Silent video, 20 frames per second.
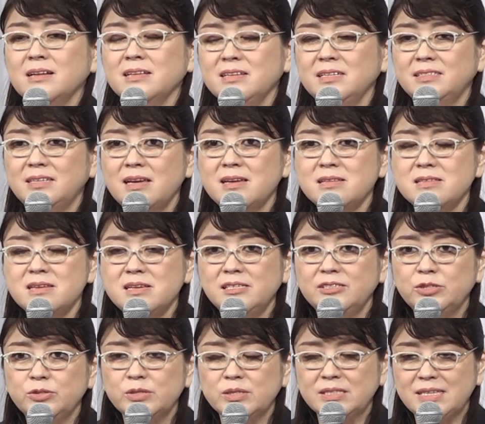
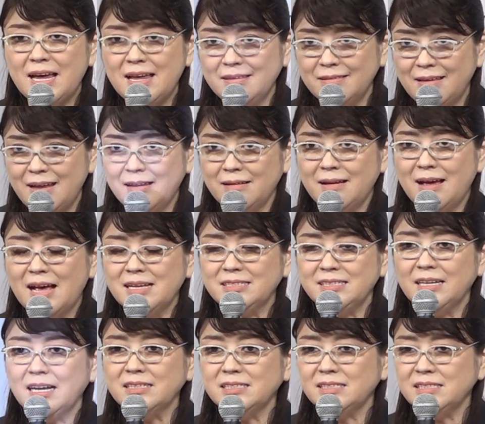2023年
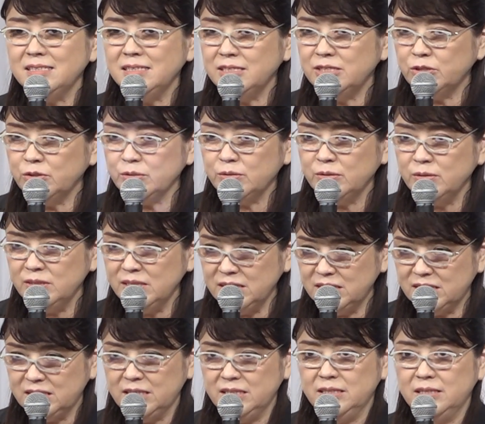8月29
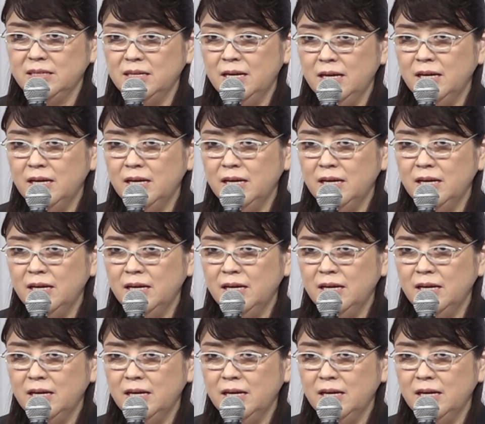日